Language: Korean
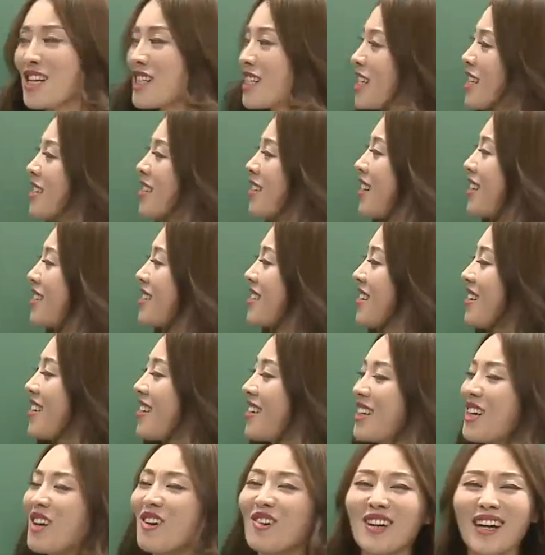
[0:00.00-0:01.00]

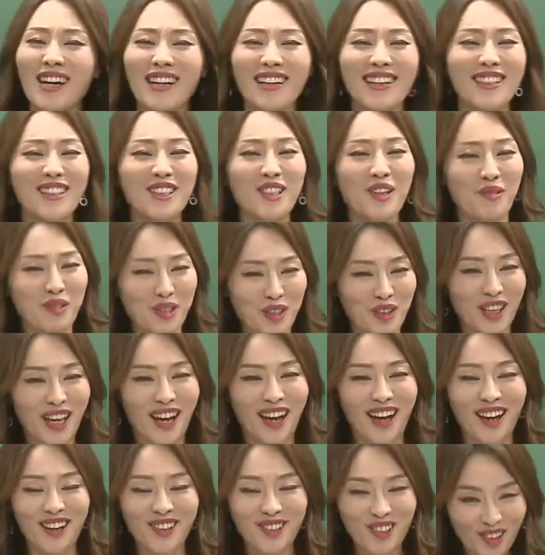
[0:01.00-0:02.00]
지금까지 이런 강의는
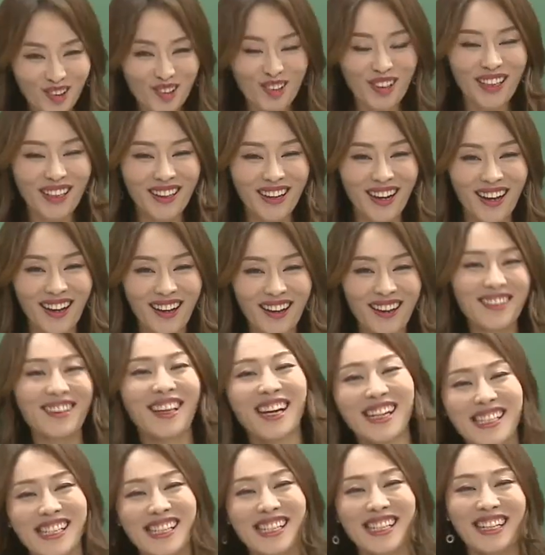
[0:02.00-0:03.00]
없었다. 수특인가
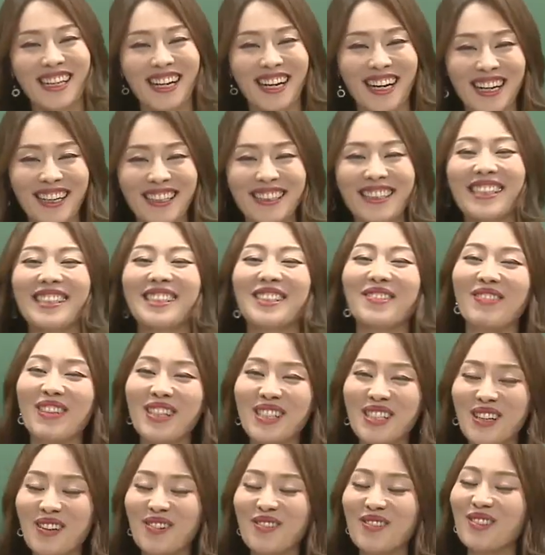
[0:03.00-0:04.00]
내신인가. 내신
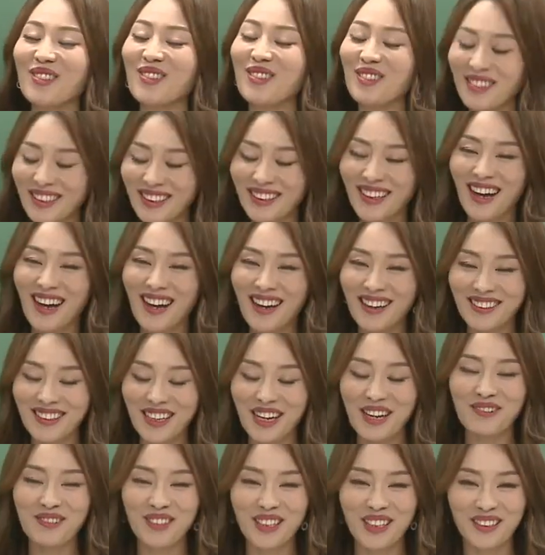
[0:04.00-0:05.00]
만점 수능특강
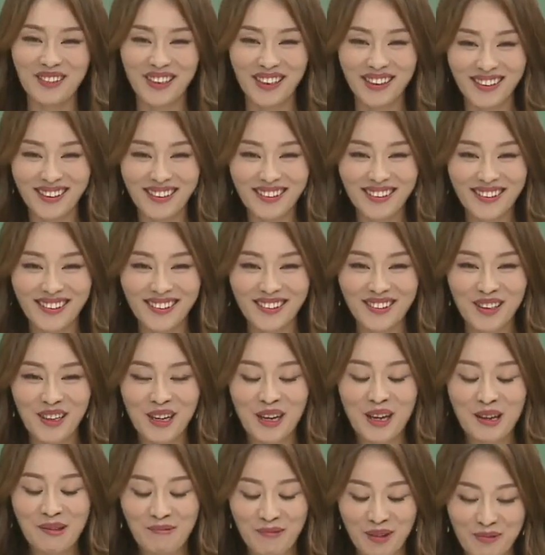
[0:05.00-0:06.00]
사회문화를 맡은
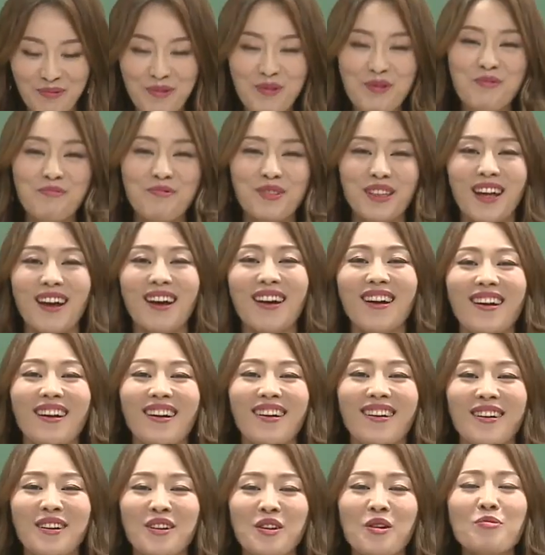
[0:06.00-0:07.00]
박봉입니다.
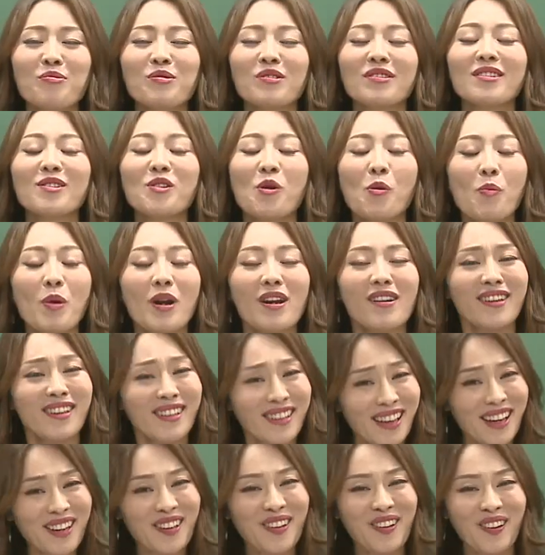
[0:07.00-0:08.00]
여러분 정말
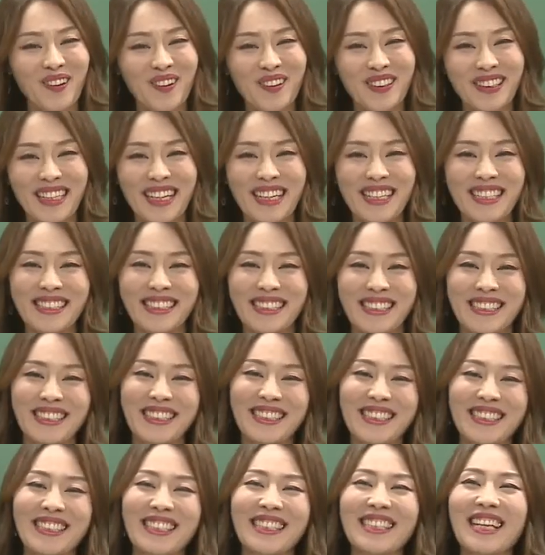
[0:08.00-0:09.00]
기다리고 기다리,
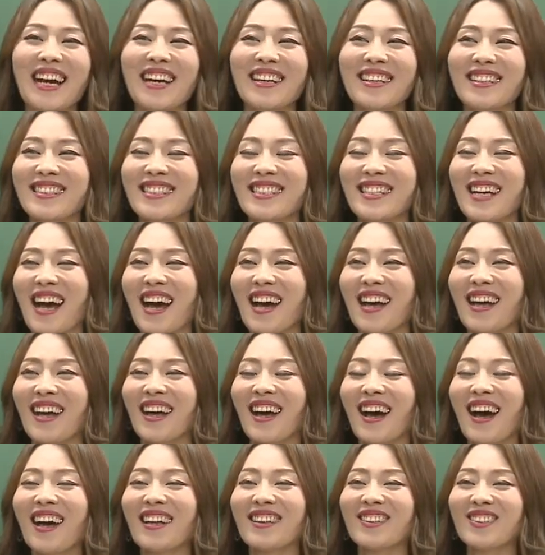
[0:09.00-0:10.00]
기다리지 아,
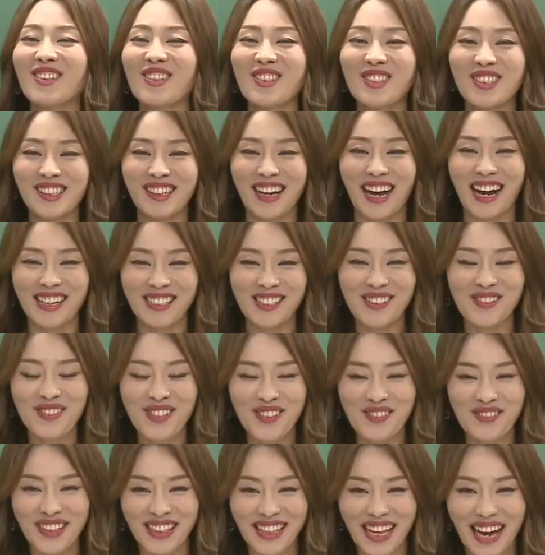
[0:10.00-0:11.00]
않으셨을까
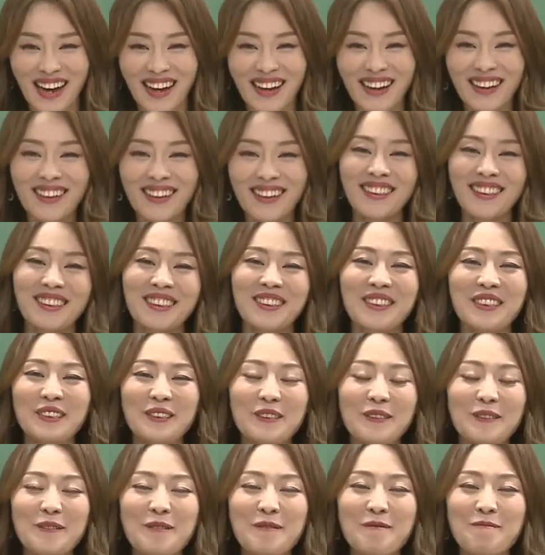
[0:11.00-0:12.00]
싶습니다.
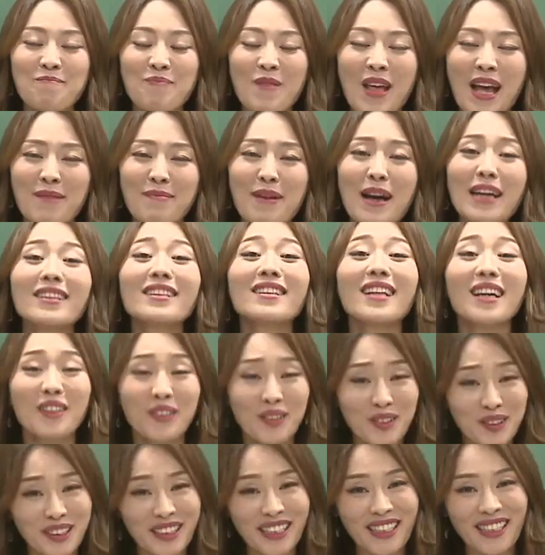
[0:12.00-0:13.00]
어, 많은
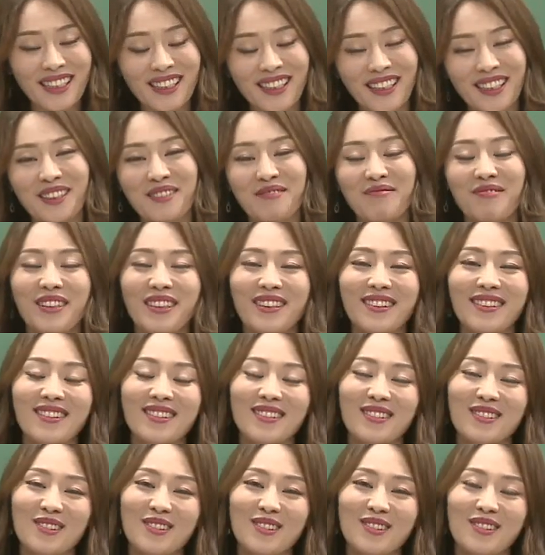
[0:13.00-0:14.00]
학교들이,
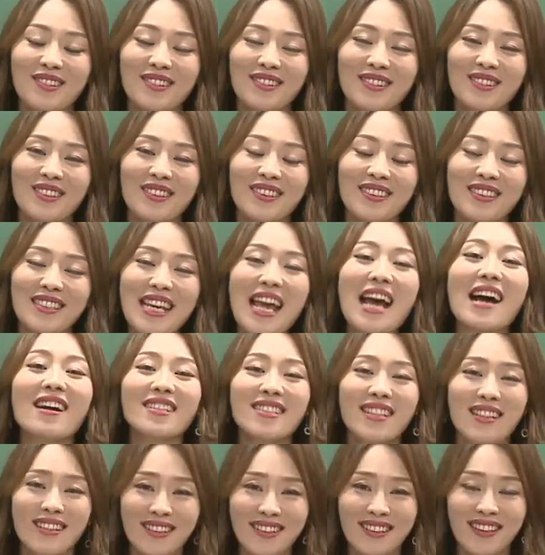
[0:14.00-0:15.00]
많은
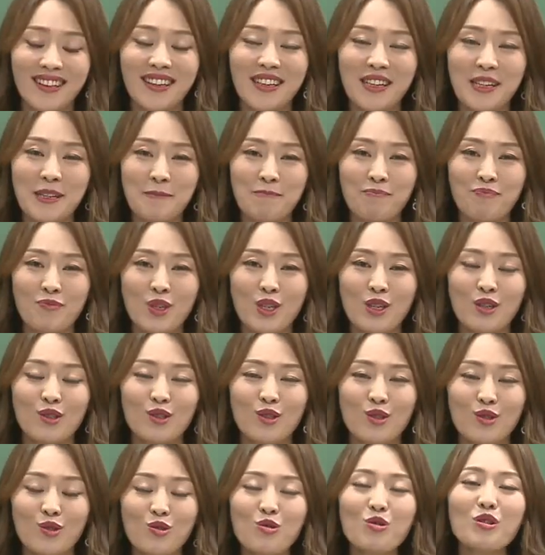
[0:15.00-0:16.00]
그대학생들이
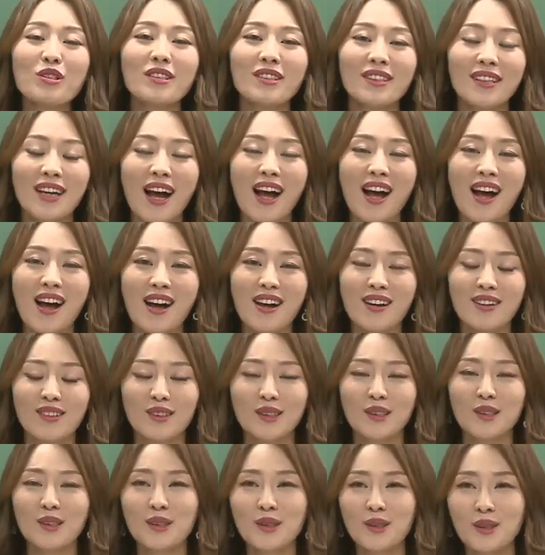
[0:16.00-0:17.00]
어,
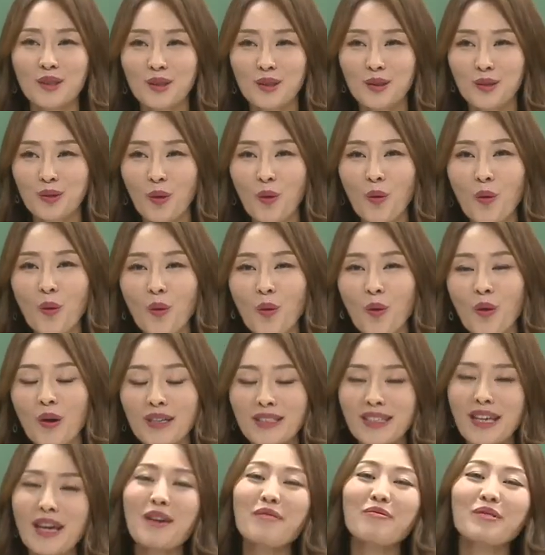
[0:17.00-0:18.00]
수능특강으로
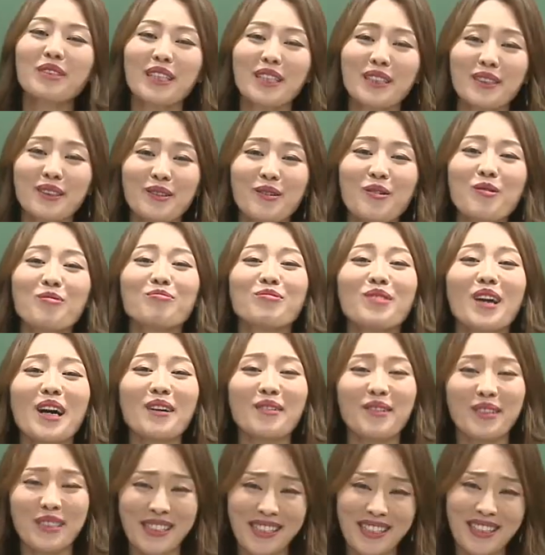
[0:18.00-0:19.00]
사회문화를
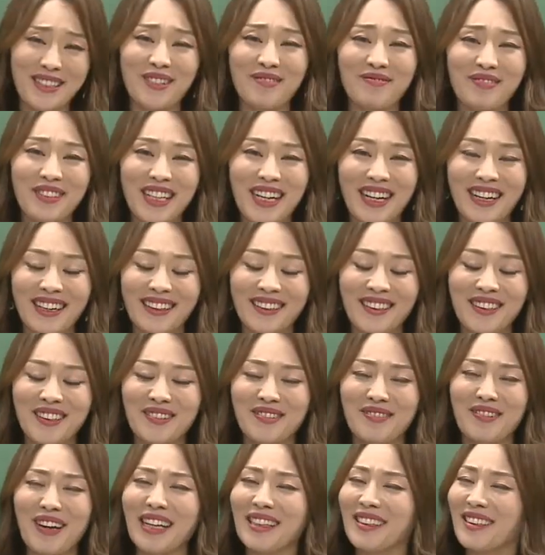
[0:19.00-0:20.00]
공부하고 있을 겁니다.
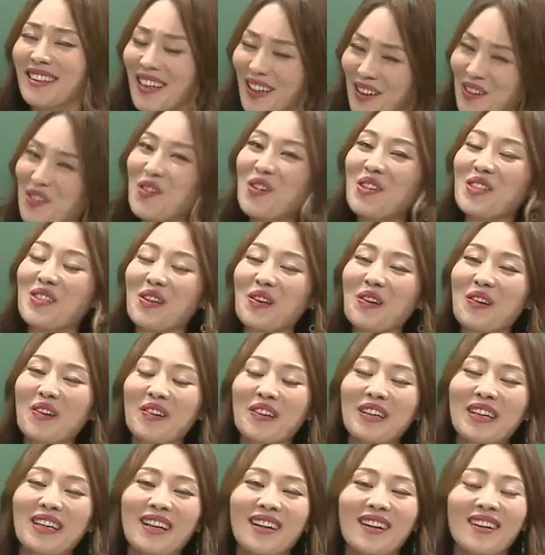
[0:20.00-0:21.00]
그리고 많은 학교에서
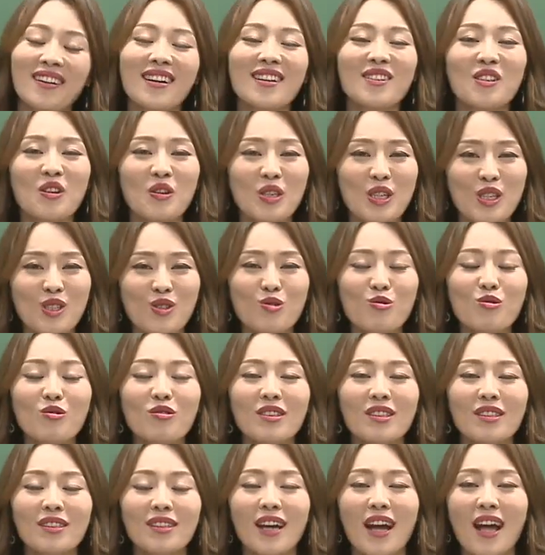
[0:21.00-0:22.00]
그래서 이
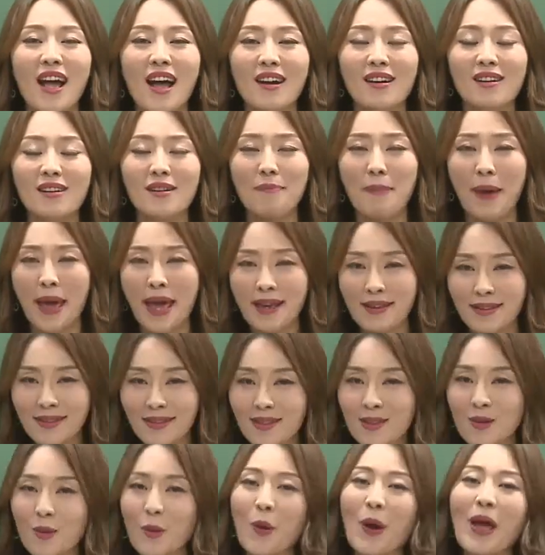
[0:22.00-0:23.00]
수능특강을
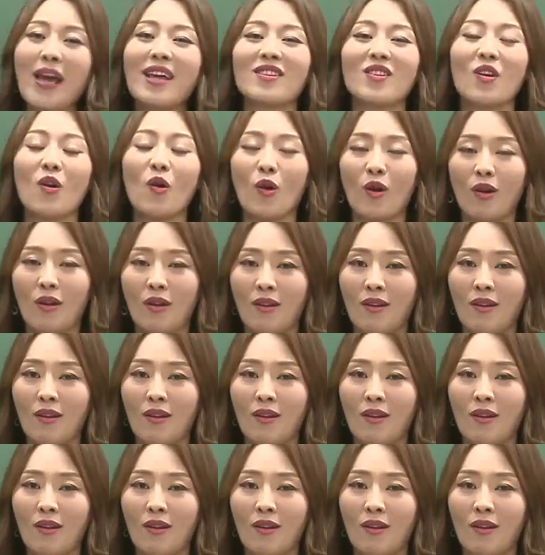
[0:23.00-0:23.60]
베이스로 해서